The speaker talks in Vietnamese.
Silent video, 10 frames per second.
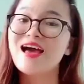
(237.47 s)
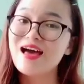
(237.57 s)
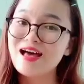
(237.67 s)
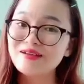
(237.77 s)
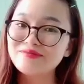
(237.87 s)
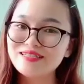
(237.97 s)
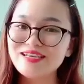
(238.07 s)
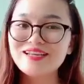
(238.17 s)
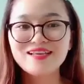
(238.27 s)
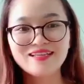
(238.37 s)
I'm
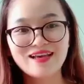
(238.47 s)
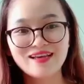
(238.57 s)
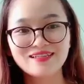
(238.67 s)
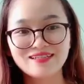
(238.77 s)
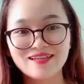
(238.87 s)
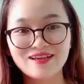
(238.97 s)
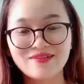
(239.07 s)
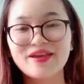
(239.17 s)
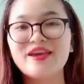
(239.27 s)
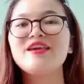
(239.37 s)
sitting nicely
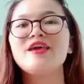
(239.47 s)
ok